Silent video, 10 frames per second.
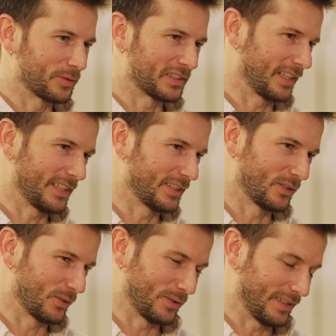de scaling
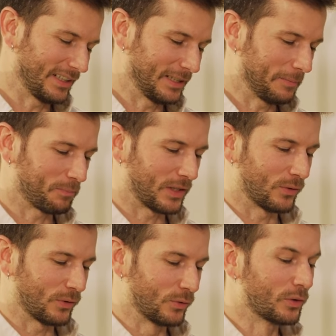euh, là.
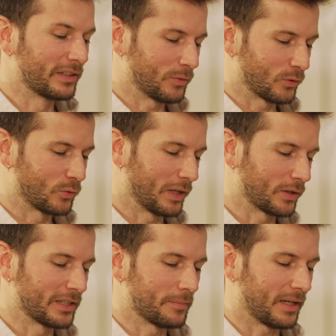notamment toi,
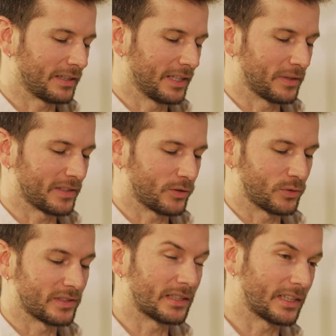côté market, passage
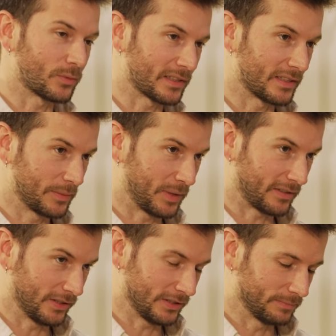de 5 à 70
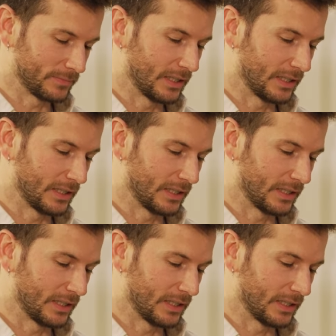personnes.